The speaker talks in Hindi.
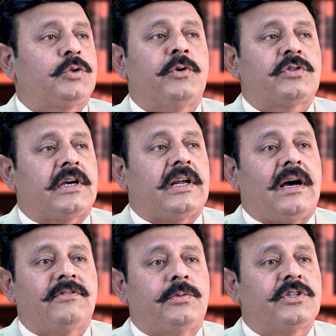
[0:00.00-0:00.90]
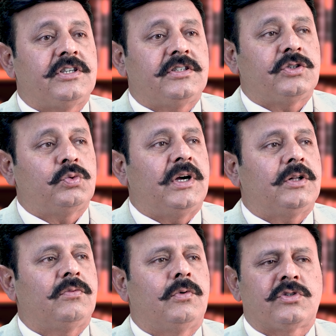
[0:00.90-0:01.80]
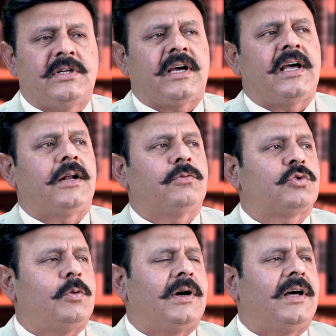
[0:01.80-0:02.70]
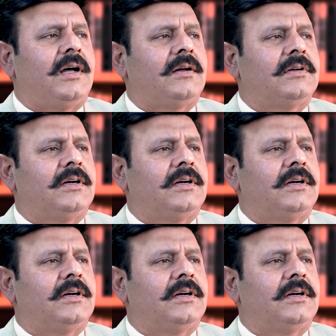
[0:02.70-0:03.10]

कुछ में उसके ख़िलाफ़ जब डिसीजंस हुए तो वो उसने खैर उसको बड़ा